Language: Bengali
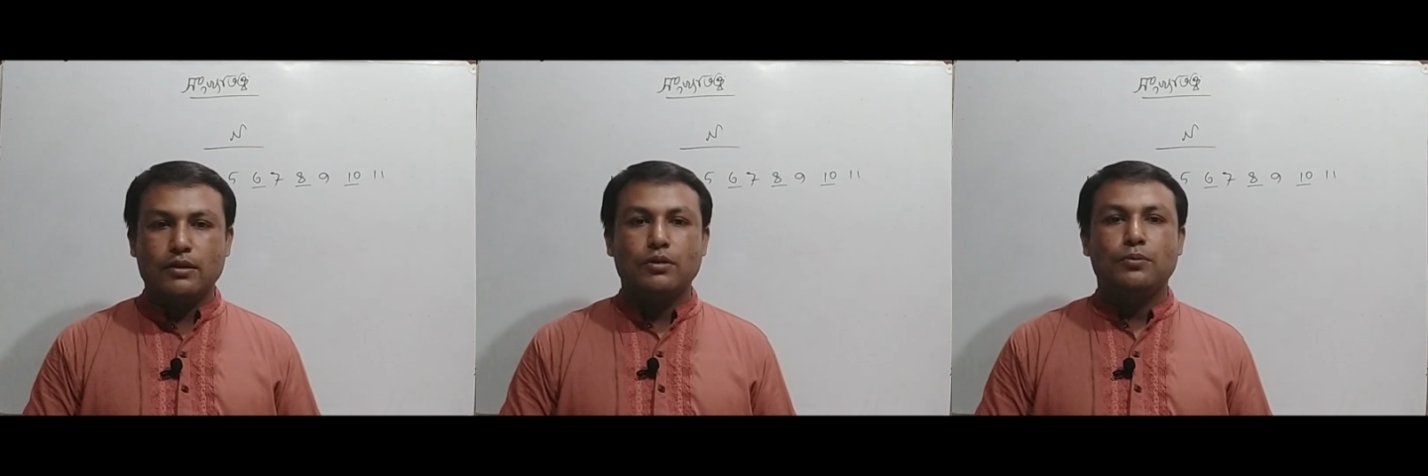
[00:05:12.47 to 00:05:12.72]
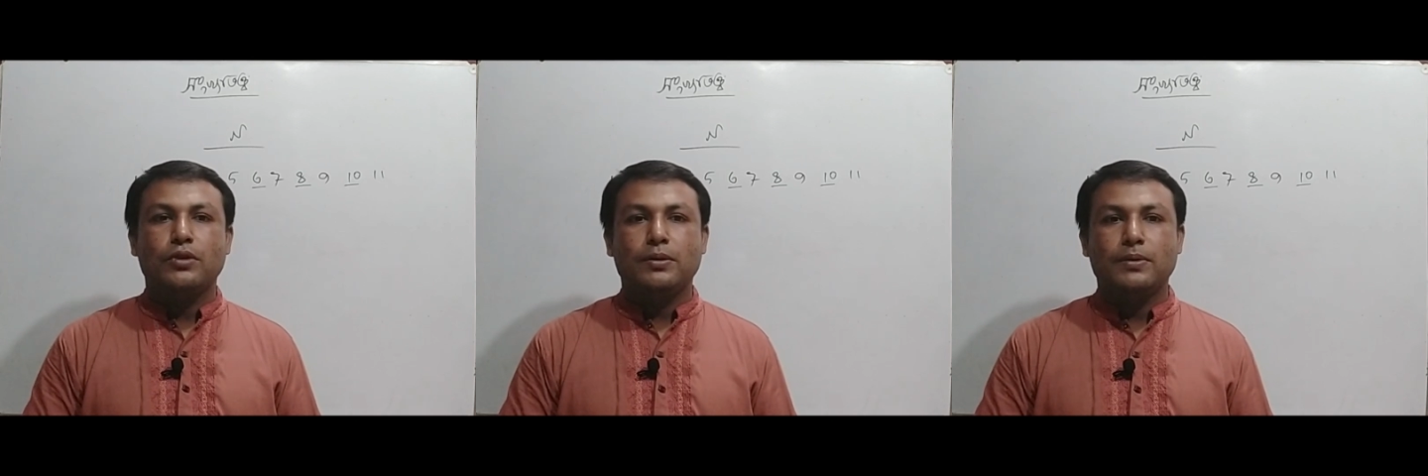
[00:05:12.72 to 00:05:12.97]

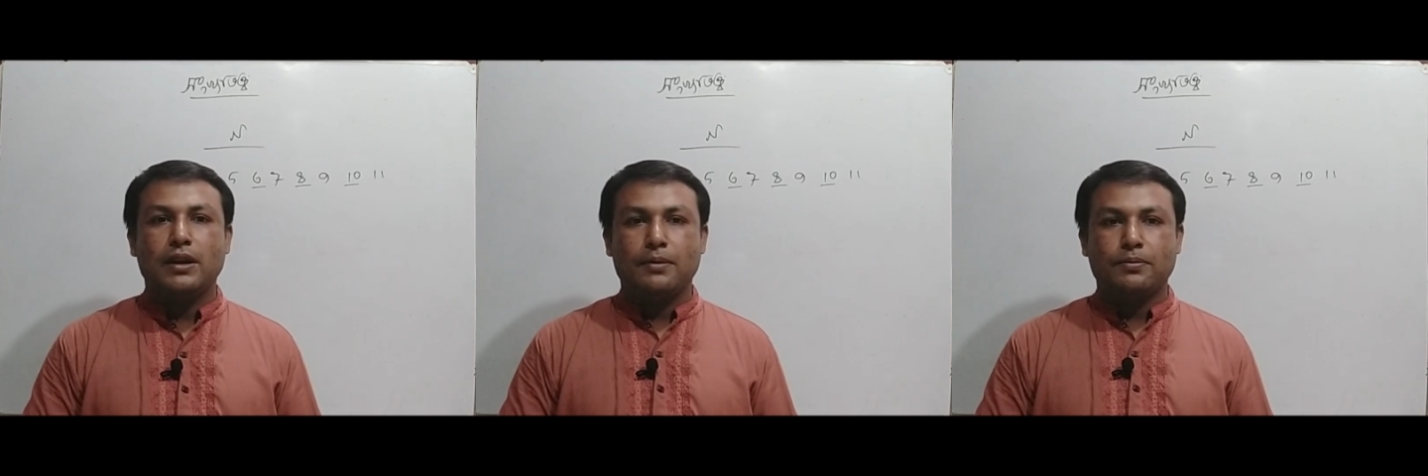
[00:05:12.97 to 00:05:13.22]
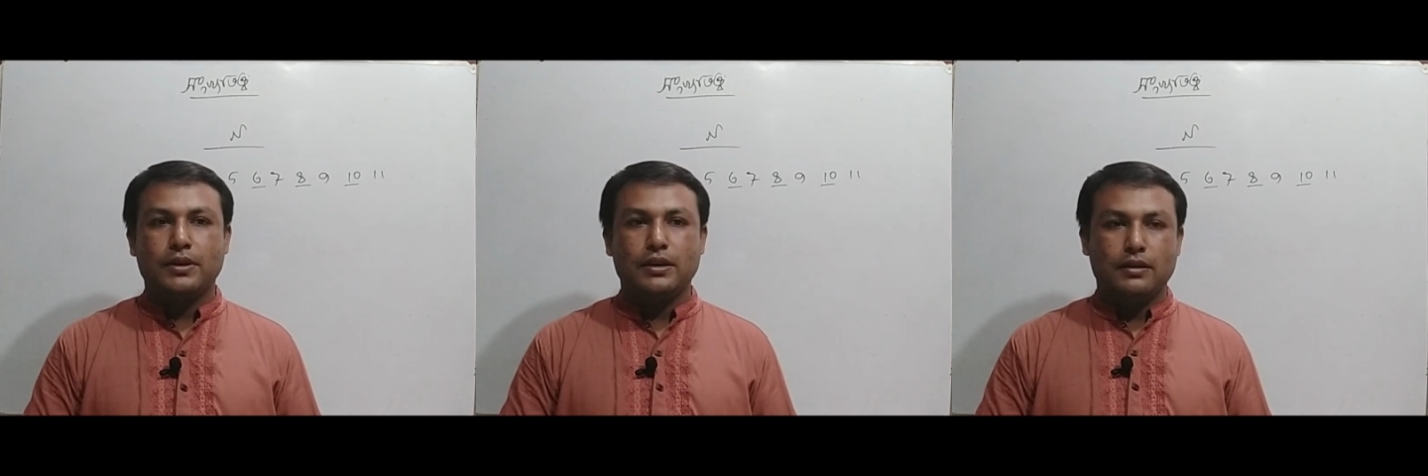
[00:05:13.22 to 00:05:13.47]
এগুলো পরে আমার
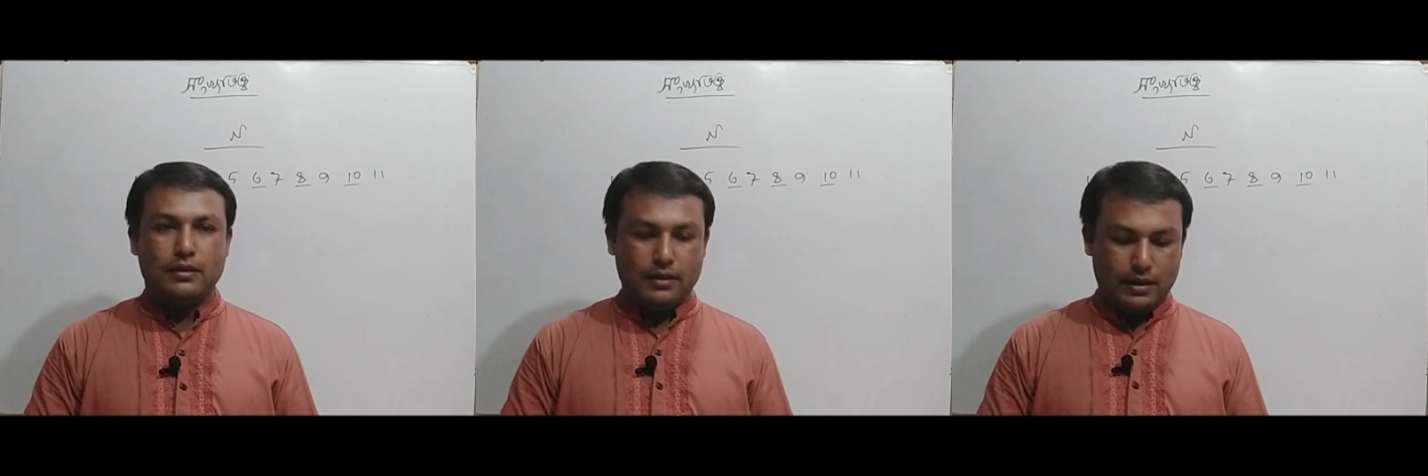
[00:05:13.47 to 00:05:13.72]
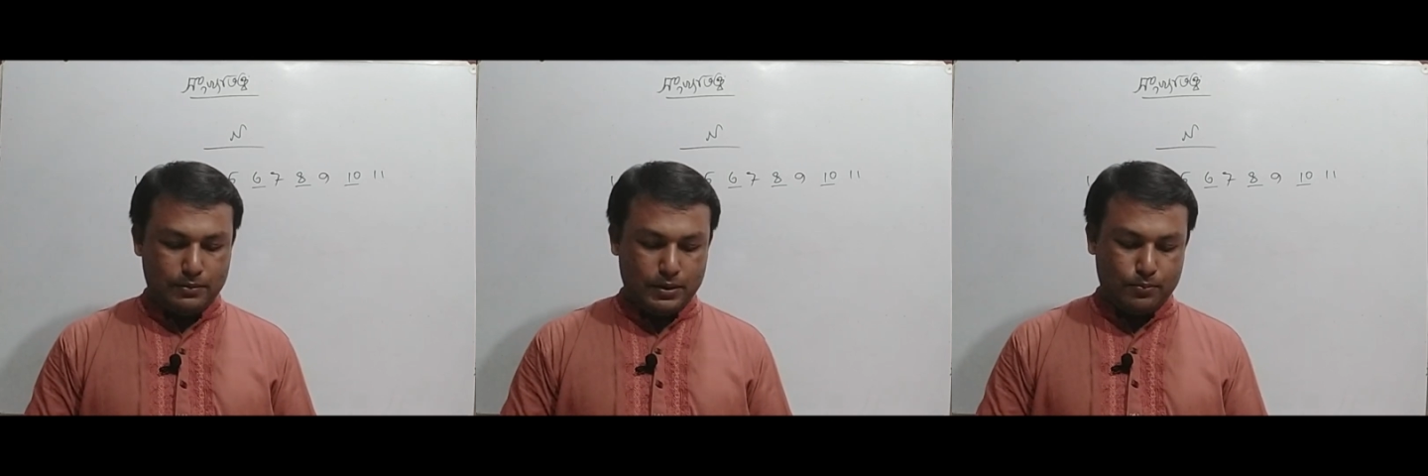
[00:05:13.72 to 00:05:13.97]
লাভ কি
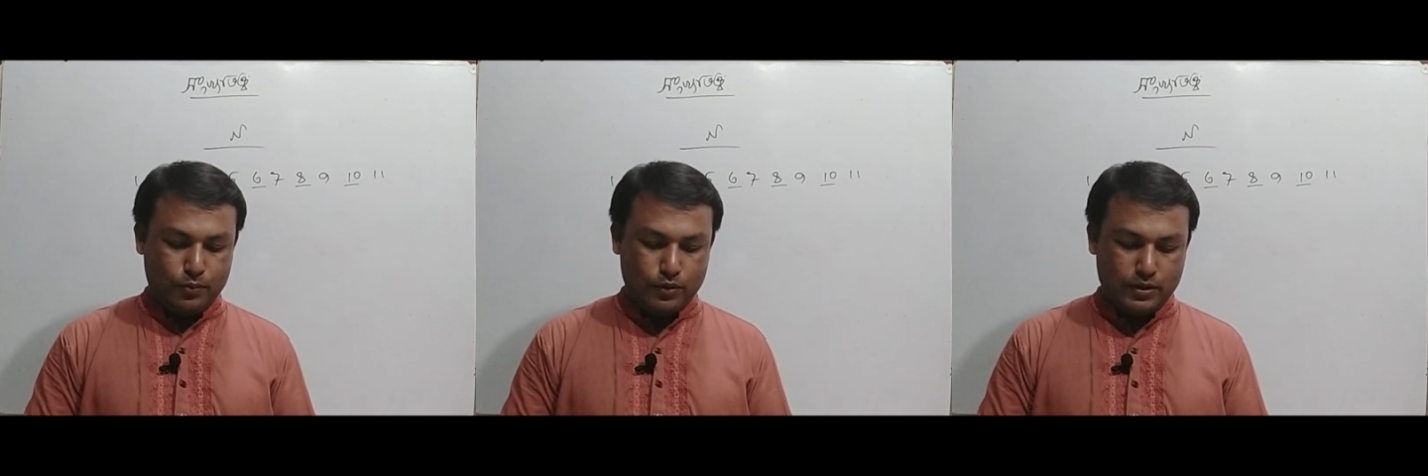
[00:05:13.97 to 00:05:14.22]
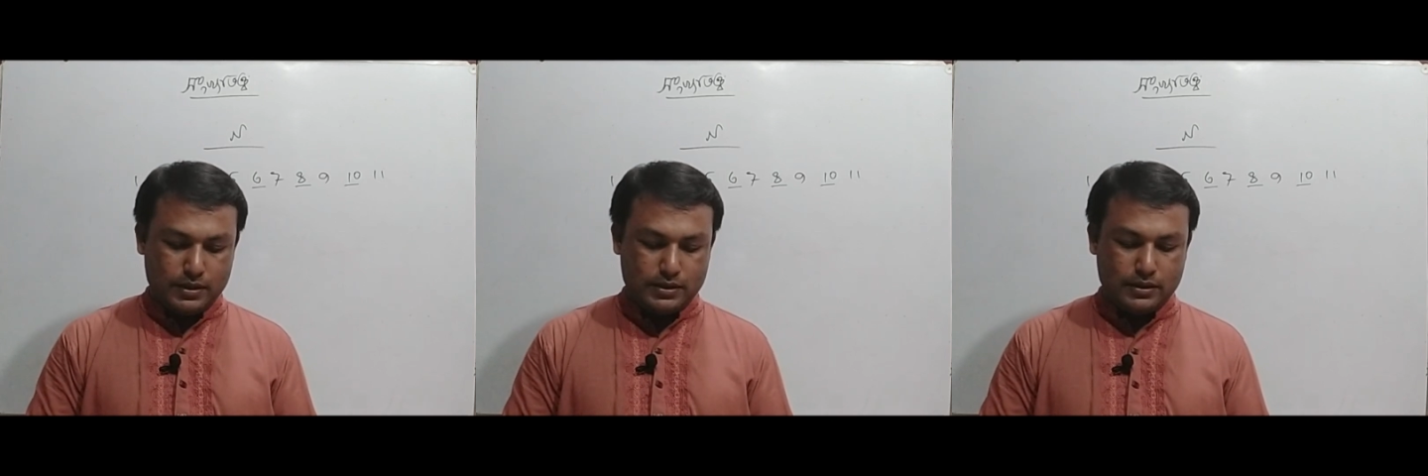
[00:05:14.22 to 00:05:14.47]
আমি
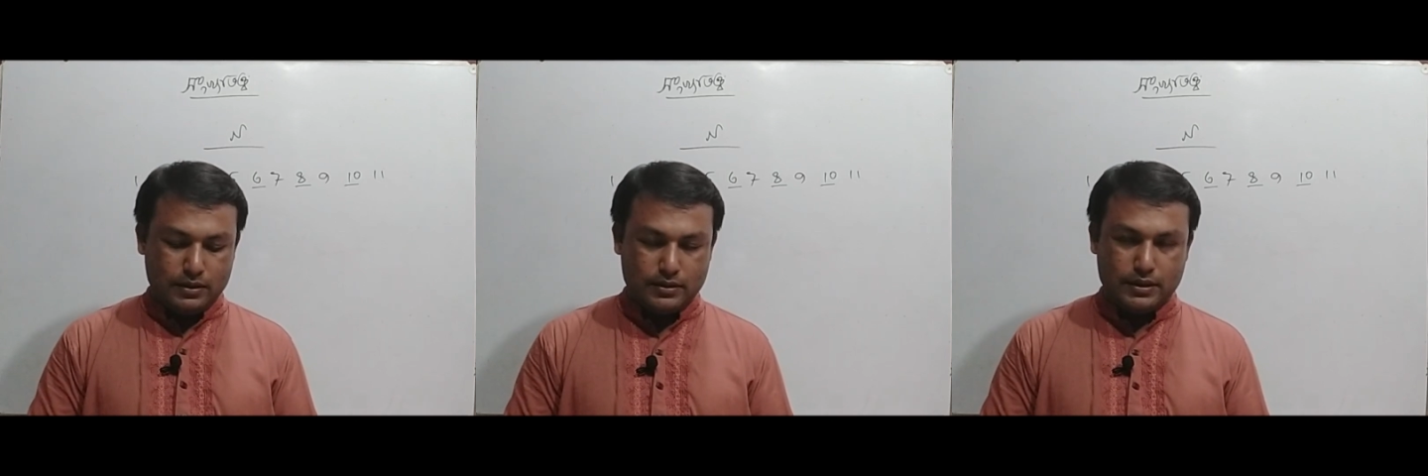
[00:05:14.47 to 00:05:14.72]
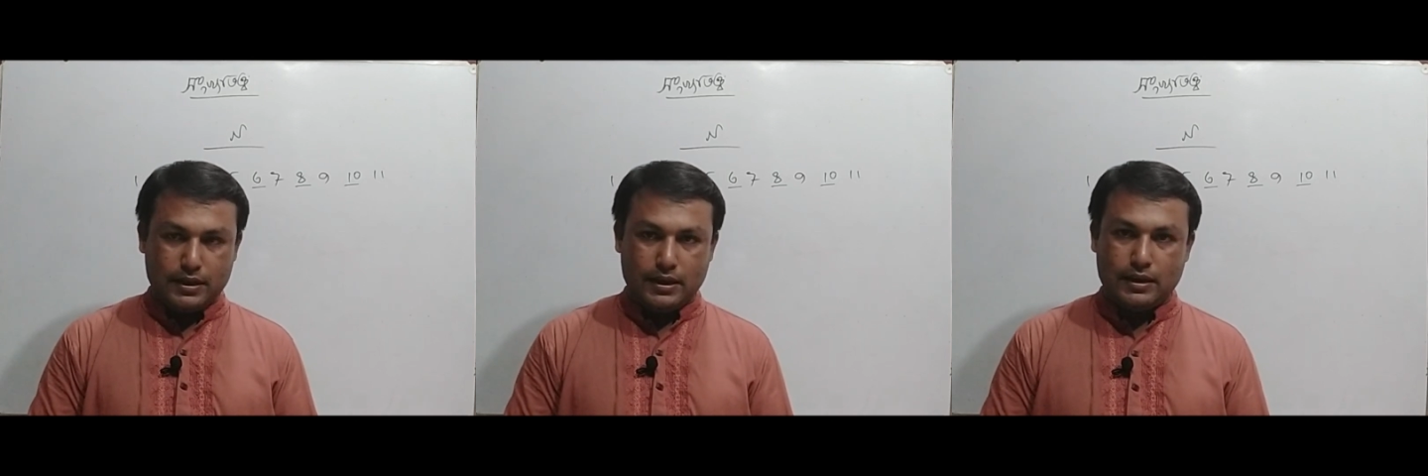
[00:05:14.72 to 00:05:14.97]
বলতেছি
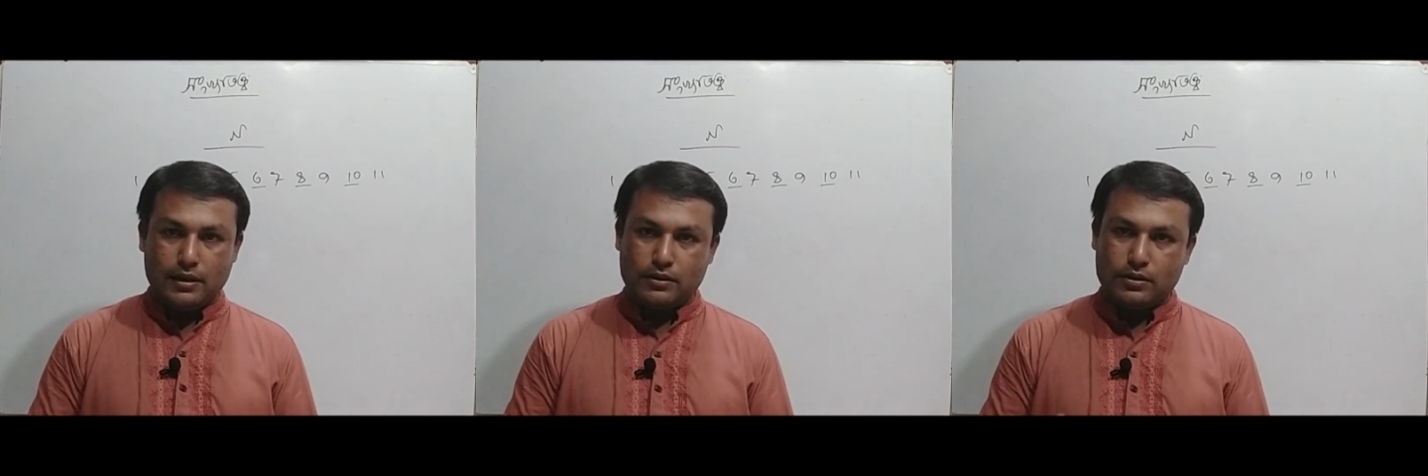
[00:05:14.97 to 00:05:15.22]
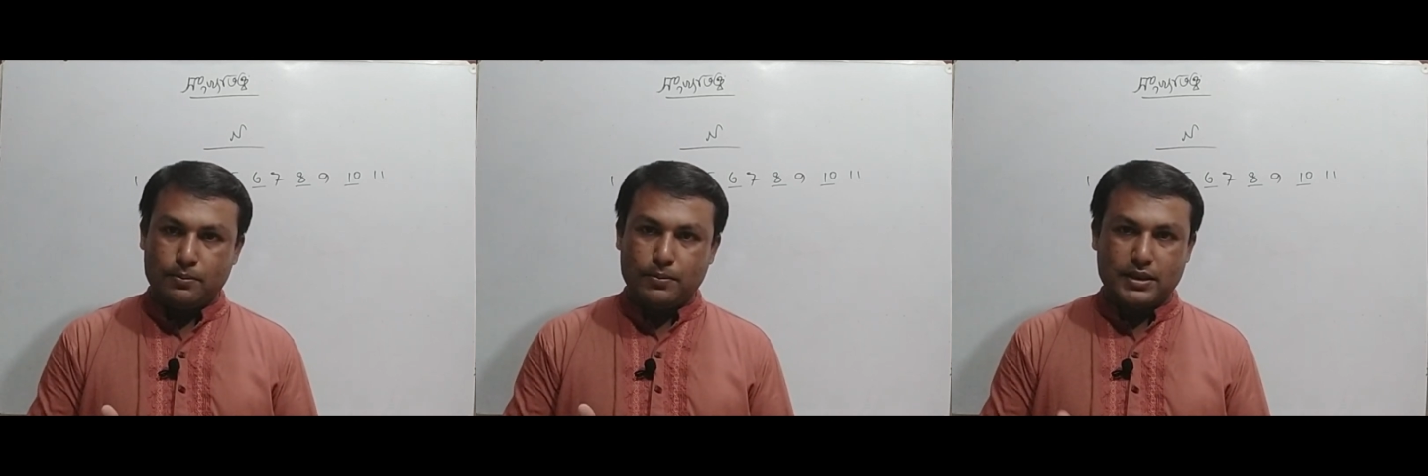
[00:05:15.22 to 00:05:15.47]
যে এটা
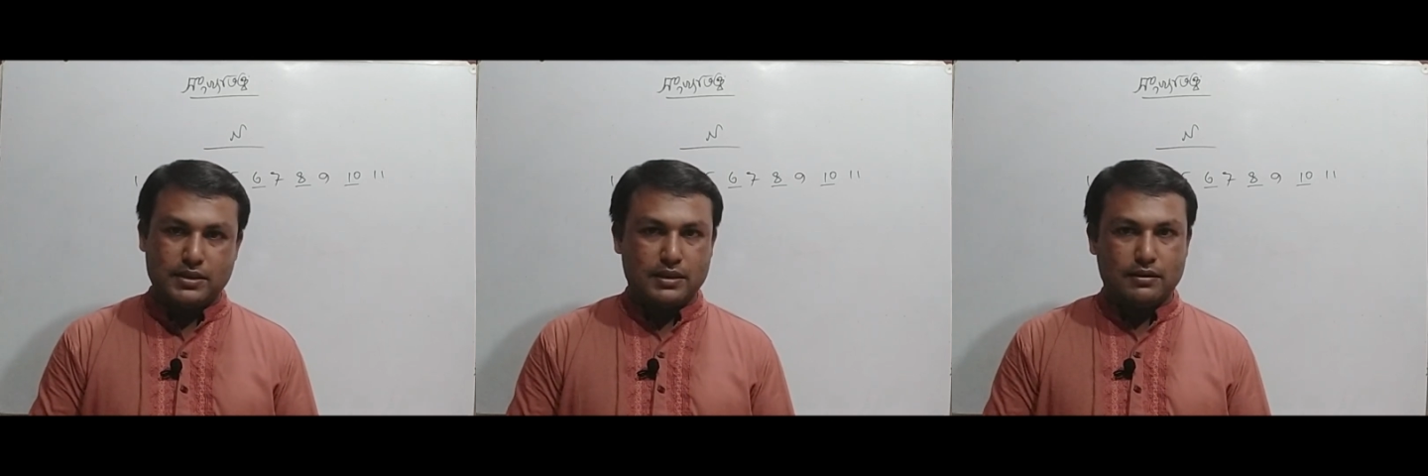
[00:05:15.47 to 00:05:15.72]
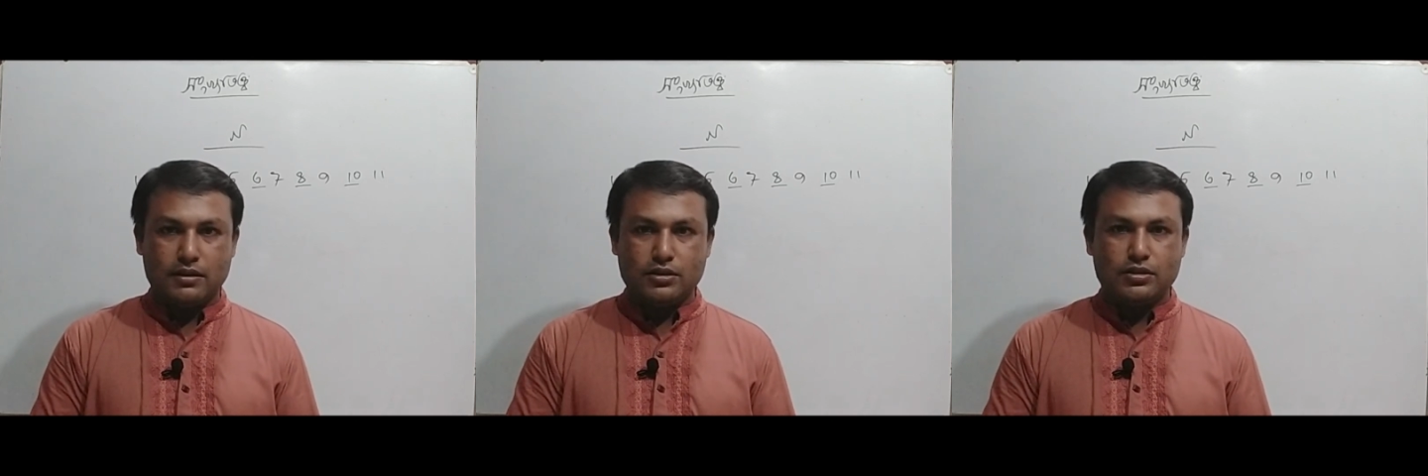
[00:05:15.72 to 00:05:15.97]
একদম
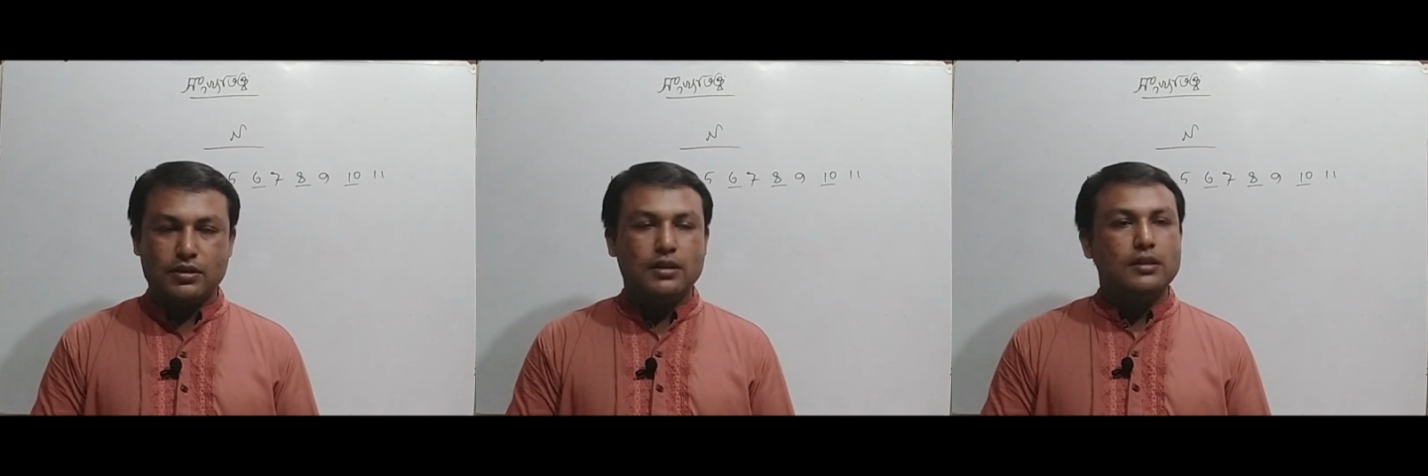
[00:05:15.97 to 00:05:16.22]
বেসিক ক্লাস